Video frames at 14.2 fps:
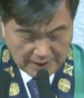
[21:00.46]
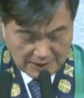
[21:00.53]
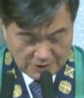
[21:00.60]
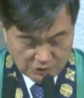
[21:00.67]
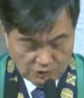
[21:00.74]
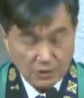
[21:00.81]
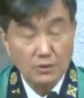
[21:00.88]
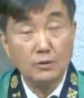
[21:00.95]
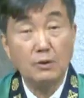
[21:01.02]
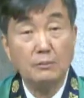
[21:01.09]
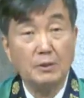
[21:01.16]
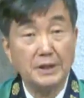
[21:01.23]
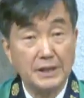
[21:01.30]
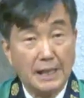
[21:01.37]
할 수 없고
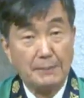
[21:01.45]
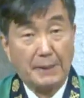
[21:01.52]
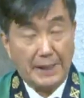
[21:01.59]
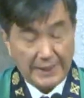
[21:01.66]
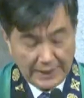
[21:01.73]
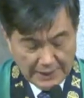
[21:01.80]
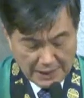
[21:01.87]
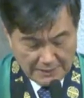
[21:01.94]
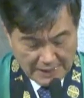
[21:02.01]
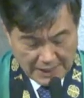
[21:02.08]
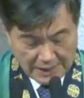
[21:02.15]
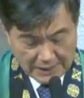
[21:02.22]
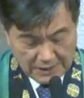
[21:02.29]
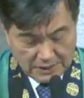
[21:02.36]
머리가 발에게
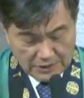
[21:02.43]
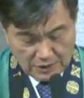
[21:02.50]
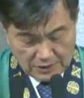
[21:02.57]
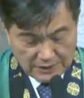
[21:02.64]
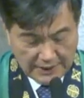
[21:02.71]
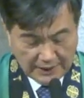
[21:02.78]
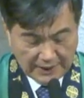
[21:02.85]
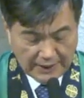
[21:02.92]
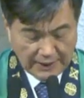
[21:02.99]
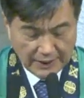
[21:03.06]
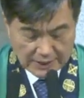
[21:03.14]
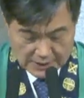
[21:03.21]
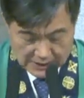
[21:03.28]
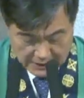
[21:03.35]
말하기를 너는 내게
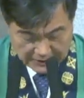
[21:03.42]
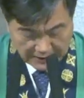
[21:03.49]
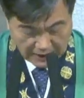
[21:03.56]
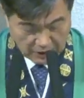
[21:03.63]
쓸데가